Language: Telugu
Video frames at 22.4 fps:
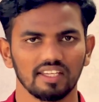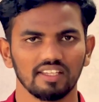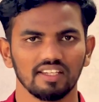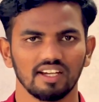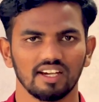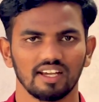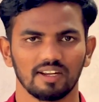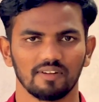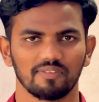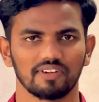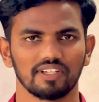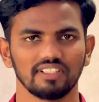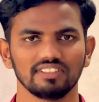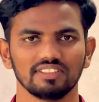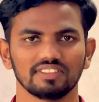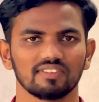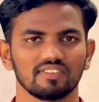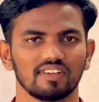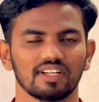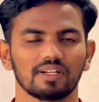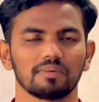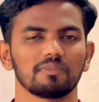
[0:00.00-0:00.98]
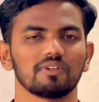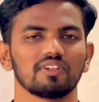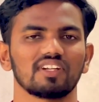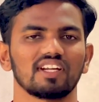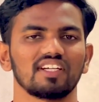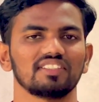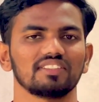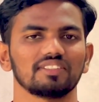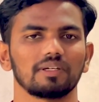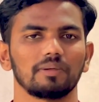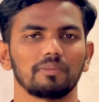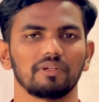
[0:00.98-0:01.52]
హాయ్ హలో ఫ్రెండ్స్ వెల్కమ్ టు
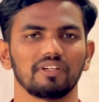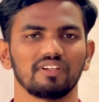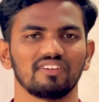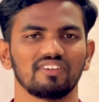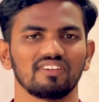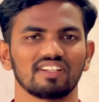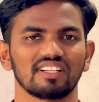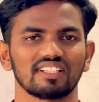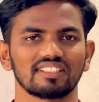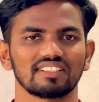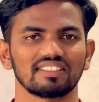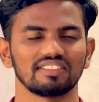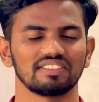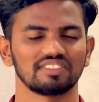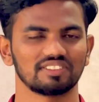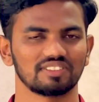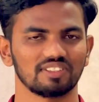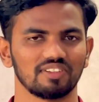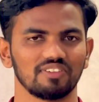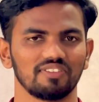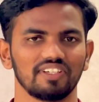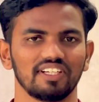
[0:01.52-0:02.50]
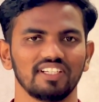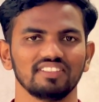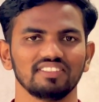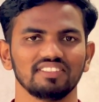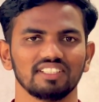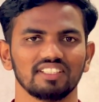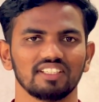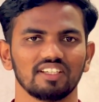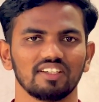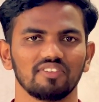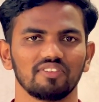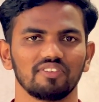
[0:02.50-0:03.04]
రాజు కంప్యూటర్ టెక్ సో
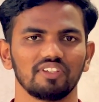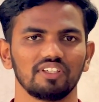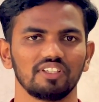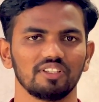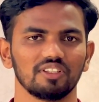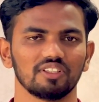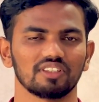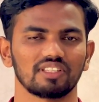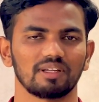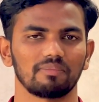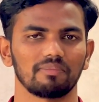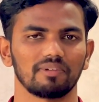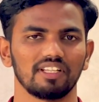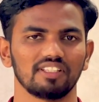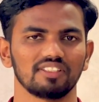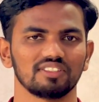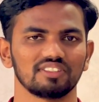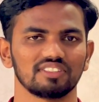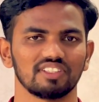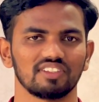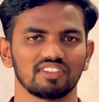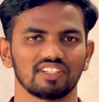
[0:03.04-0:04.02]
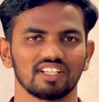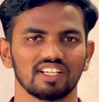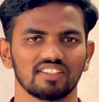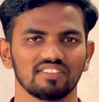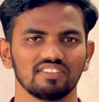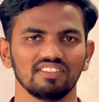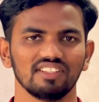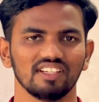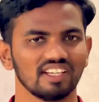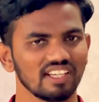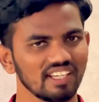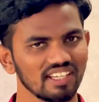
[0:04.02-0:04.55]
ఫ్రెండ్స్ వీడియో తమ్నేల్ చూసే
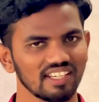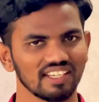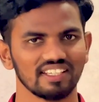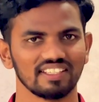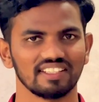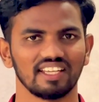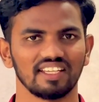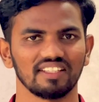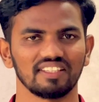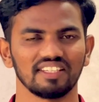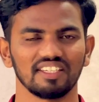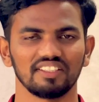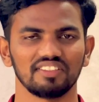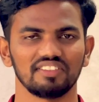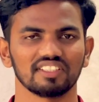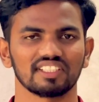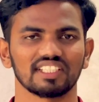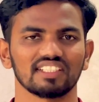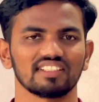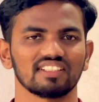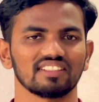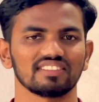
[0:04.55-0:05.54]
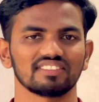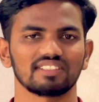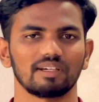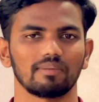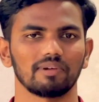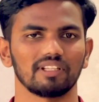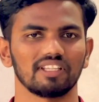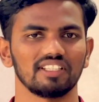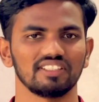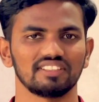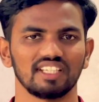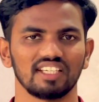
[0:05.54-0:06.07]
ఉంటారు ఇదైతే ఎడ్యుకేషన్కి
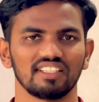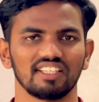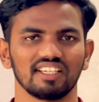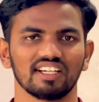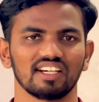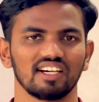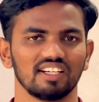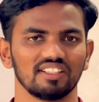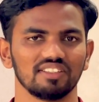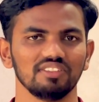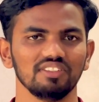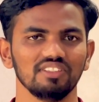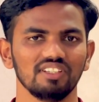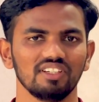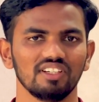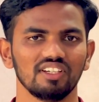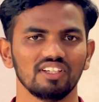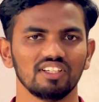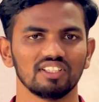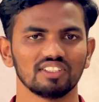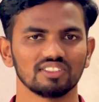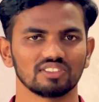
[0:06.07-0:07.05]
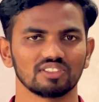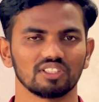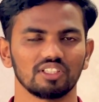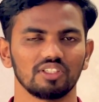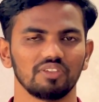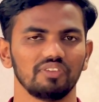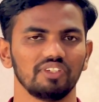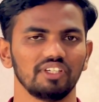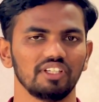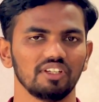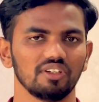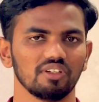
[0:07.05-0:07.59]
సంబంధించి అయితే కాదు సో
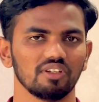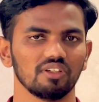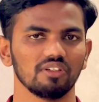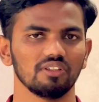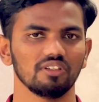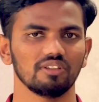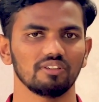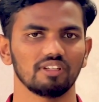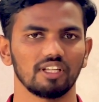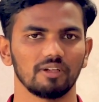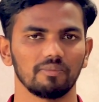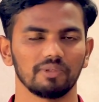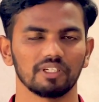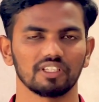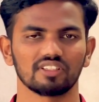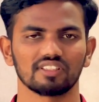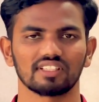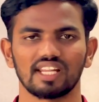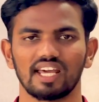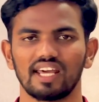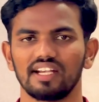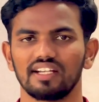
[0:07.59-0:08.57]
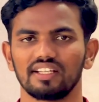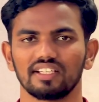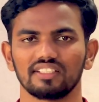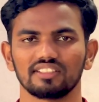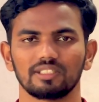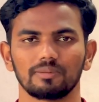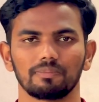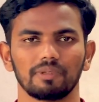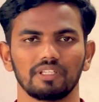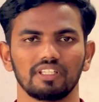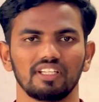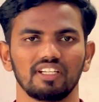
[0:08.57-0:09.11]
ఈ వీడియోలో నేను మీకు
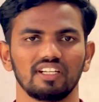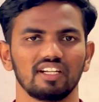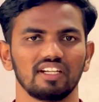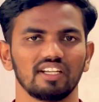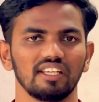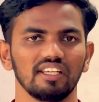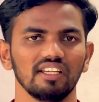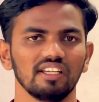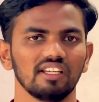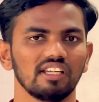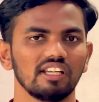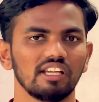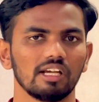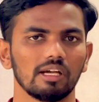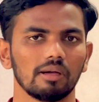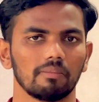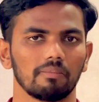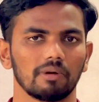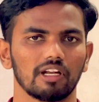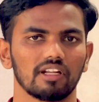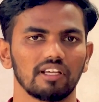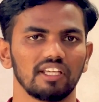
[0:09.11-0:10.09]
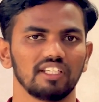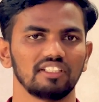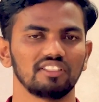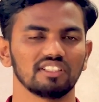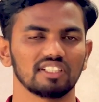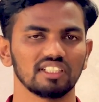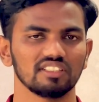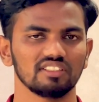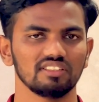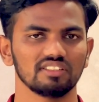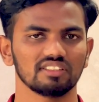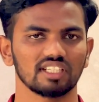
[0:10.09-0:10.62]
క్లారిటీగా చెప్పేది ఏంటంటే మన
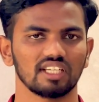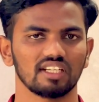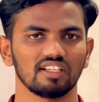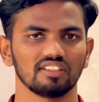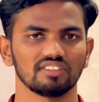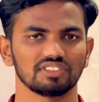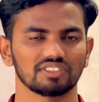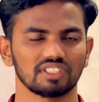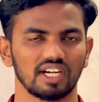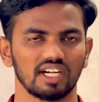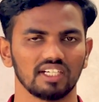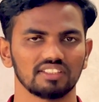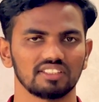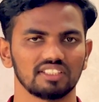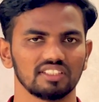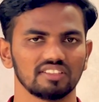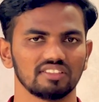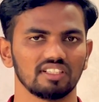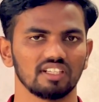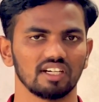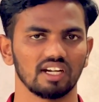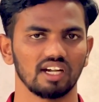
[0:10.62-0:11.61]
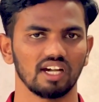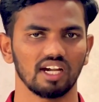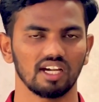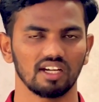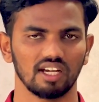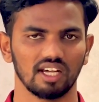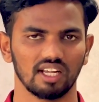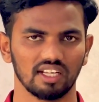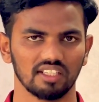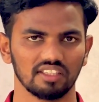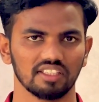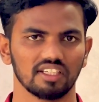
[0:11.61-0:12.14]
ఎడ్యుకేషన్ ఛానల్ స్టార్ట్ చేసిన
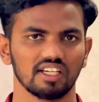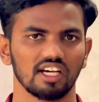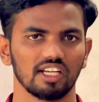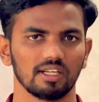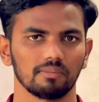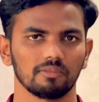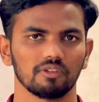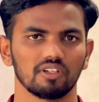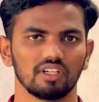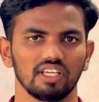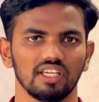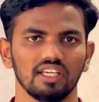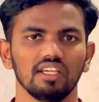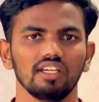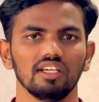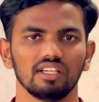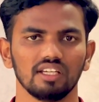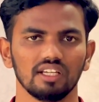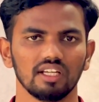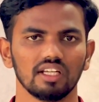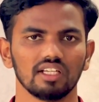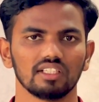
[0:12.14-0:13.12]
అనతి కాలంలోనే